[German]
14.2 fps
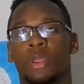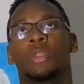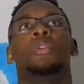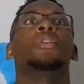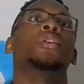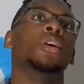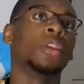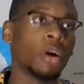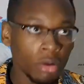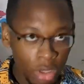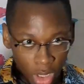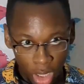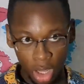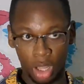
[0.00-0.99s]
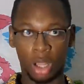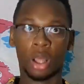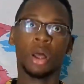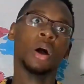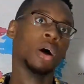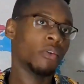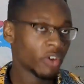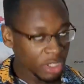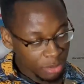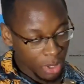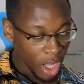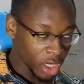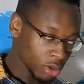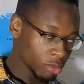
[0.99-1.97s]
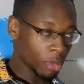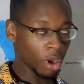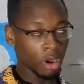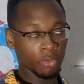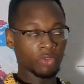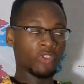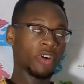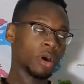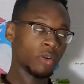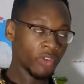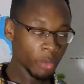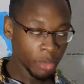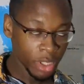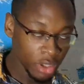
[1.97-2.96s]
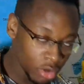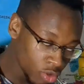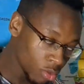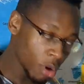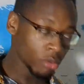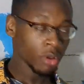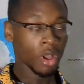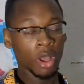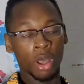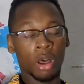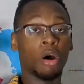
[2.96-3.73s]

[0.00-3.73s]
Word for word: Wenn ich dann äh, was mache ich überhaupt? Wer, bin ich überhaupt?